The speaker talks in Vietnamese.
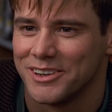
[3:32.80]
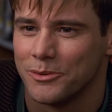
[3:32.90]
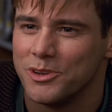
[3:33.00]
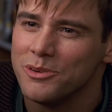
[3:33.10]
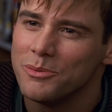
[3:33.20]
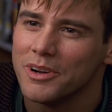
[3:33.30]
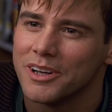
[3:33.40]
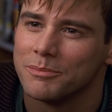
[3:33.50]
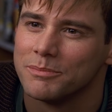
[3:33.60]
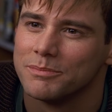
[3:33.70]
nằm trong tay
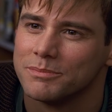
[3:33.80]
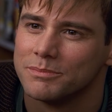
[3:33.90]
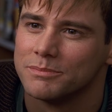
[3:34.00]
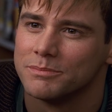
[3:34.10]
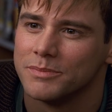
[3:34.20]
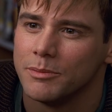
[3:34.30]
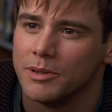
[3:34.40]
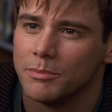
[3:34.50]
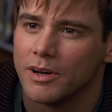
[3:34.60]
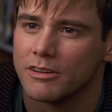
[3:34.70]
ta,
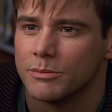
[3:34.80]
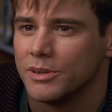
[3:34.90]
còn hơn